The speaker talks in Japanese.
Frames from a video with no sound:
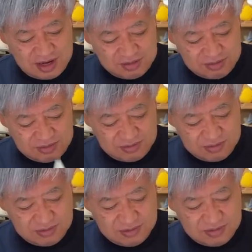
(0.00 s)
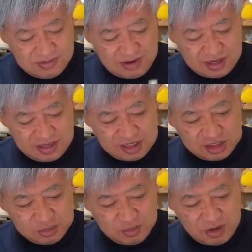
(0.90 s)
あのー、
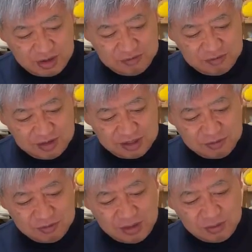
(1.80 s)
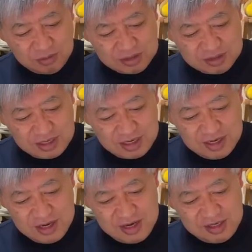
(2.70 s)
話もあるんだけど、なんとですね、
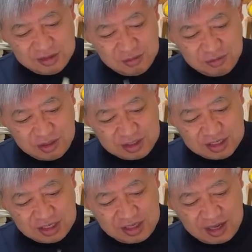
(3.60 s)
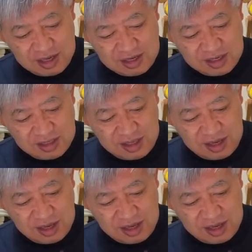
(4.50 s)
そういう中で庭園